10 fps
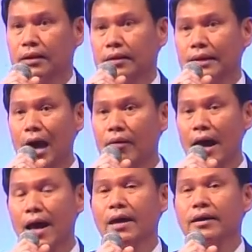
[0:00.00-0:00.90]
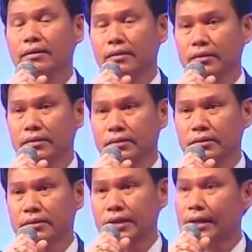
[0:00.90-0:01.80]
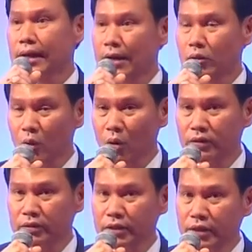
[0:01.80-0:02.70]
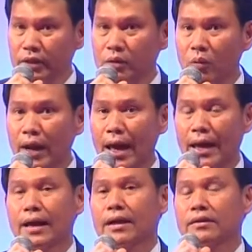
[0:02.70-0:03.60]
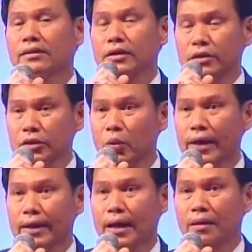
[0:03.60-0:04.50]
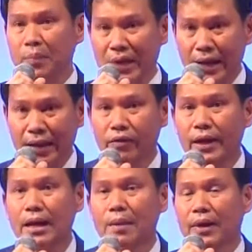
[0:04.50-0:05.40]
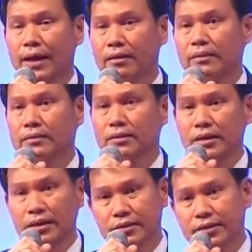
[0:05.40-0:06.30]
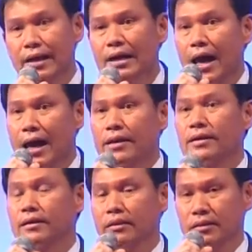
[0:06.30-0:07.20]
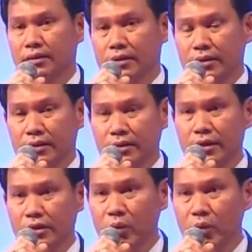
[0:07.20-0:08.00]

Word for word: ดาวไลน์ที่น่ารักทุกคนที่ดูแลกันช่วยกันมีอะไรก็แนะนำกันไซด์ไลน์ที่ช่ว